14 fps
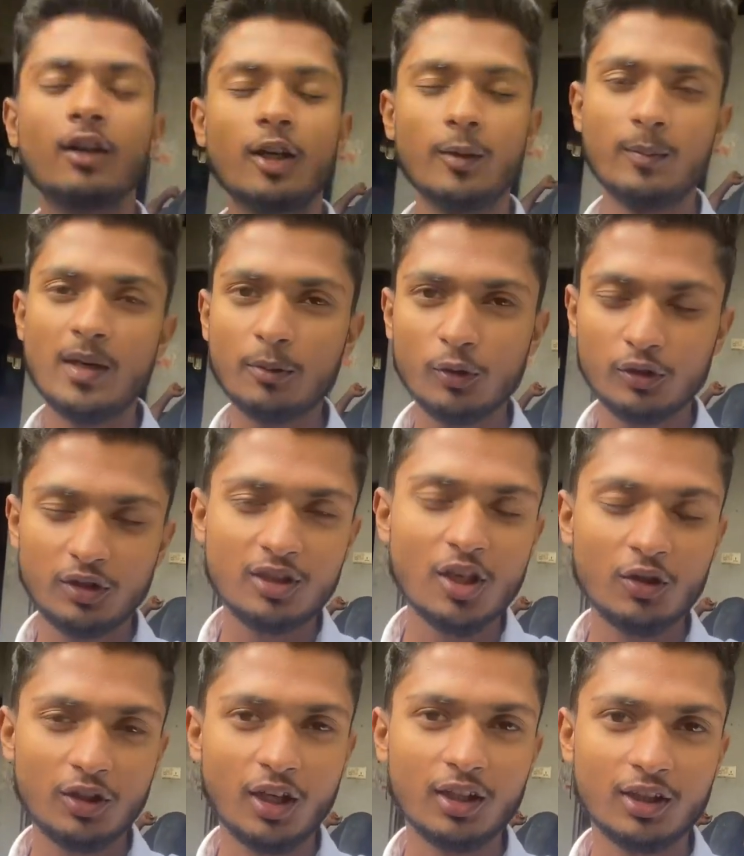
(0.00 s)
अब मैं आपको एक चीज़ और
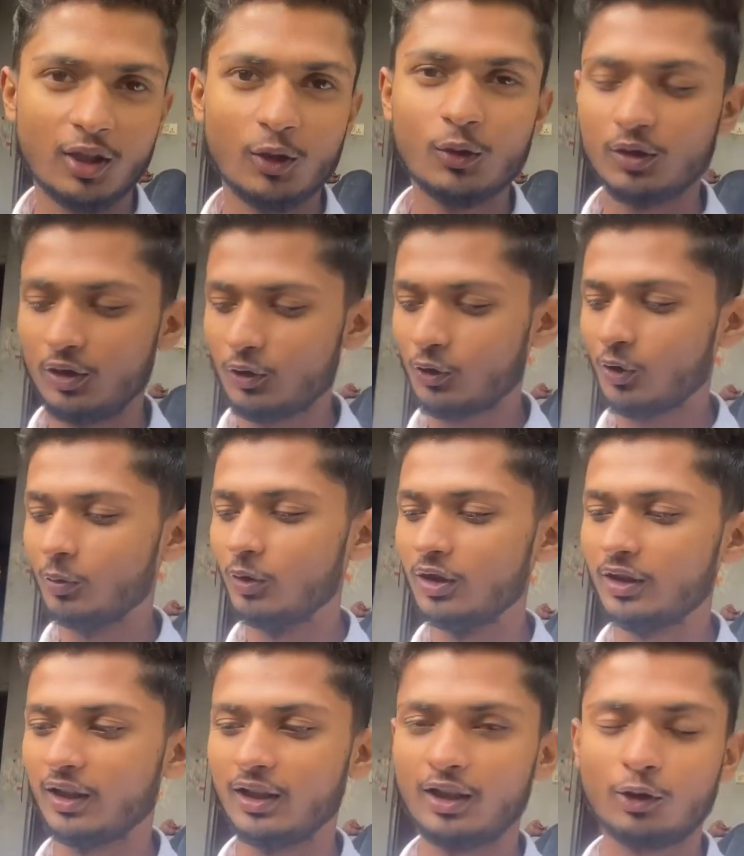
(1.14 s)
दिखाता हूँ इसको
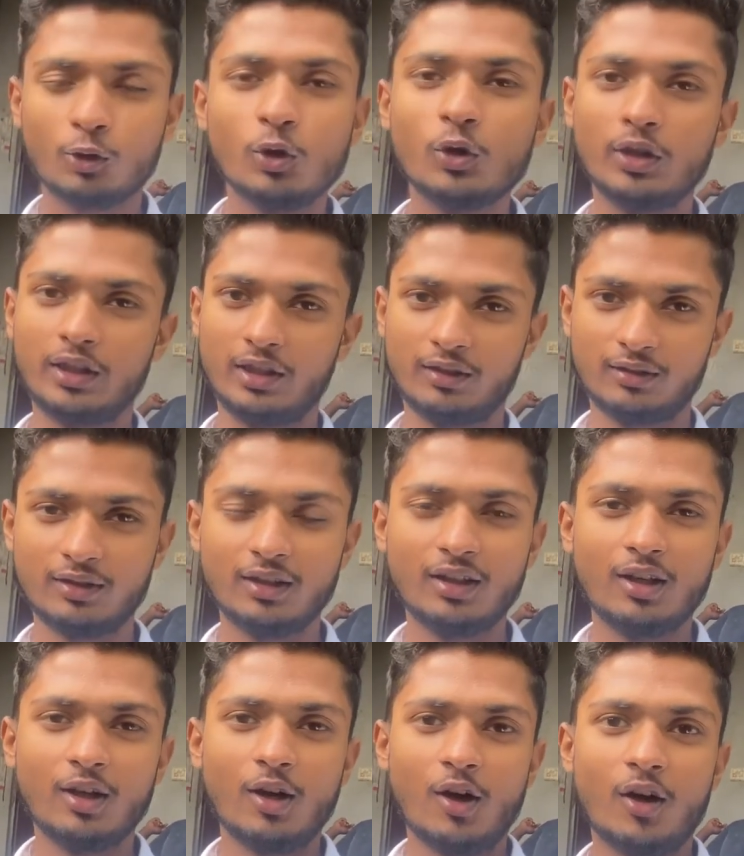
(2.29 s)
बोलते हैं खुकड़ी
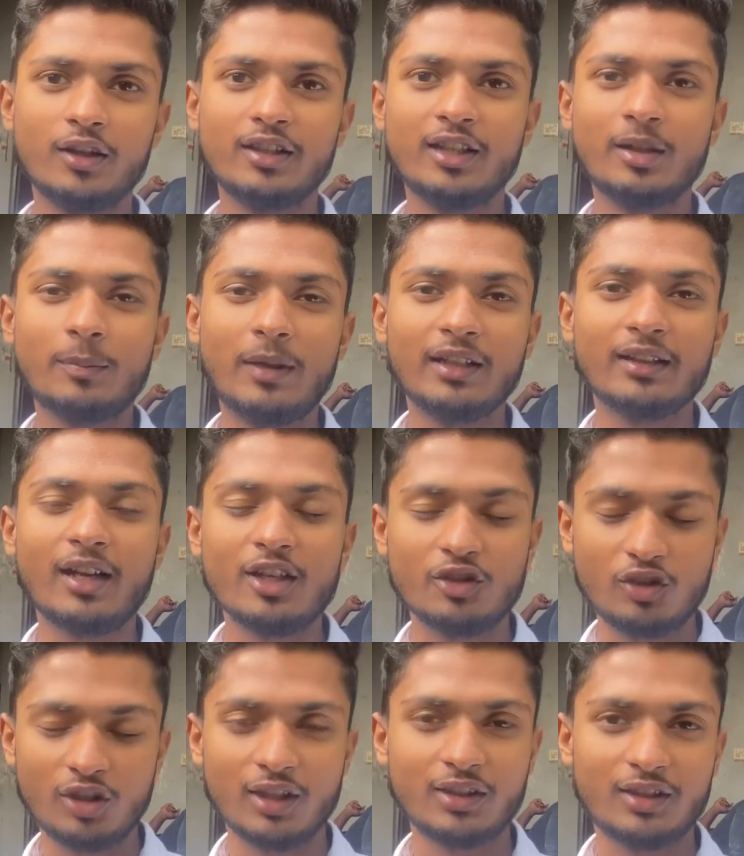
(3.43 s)
और ये नेपाल का
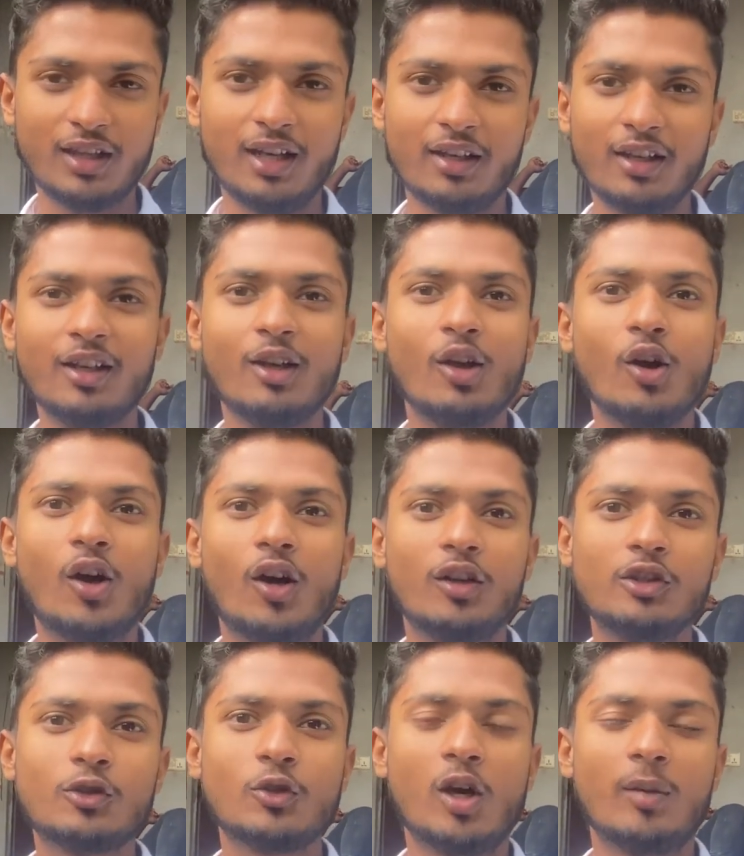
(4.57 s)
राष्ट्रीय हथियार है और
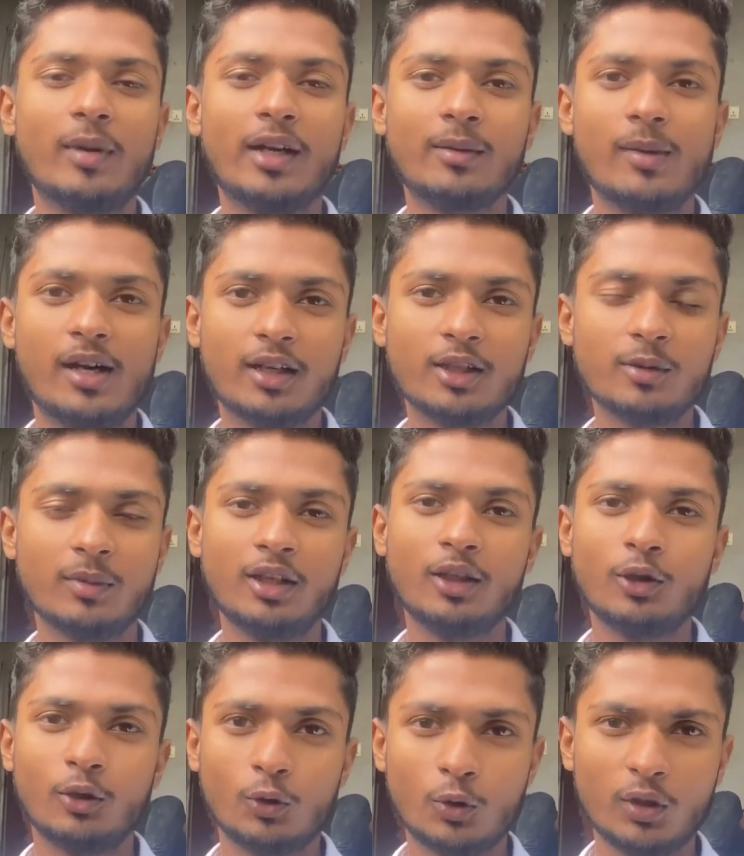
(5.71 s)
इसको हमारे भारत में
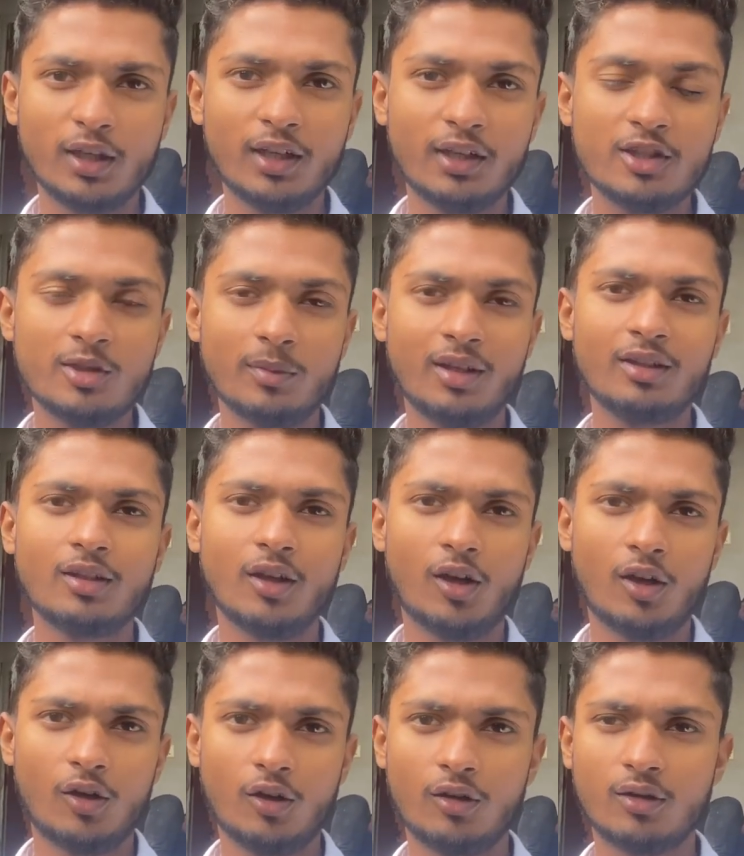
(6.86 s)
गोरखा रेजिमेंट
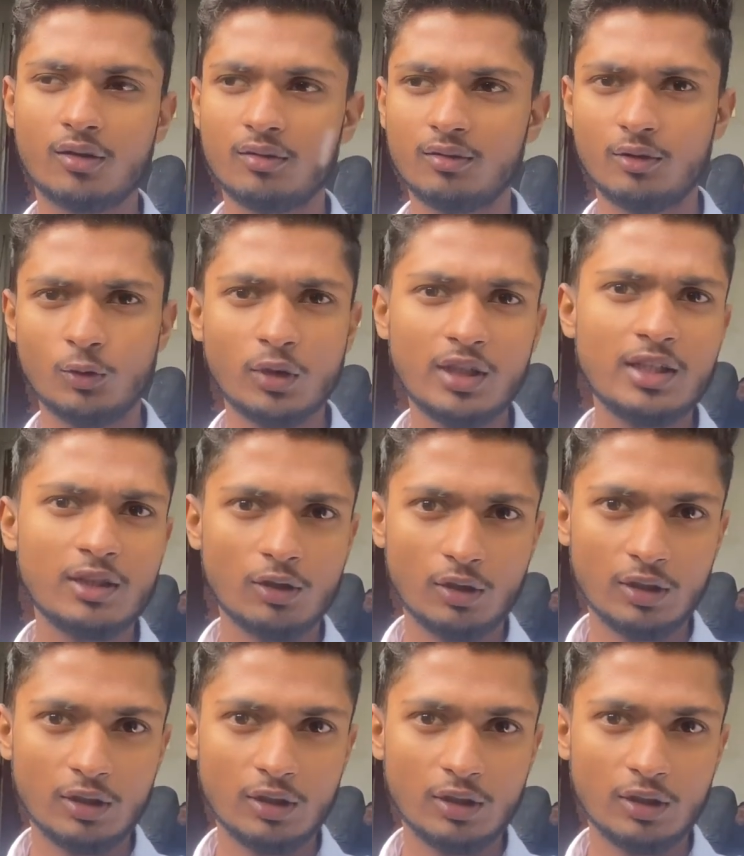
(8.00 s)
और वही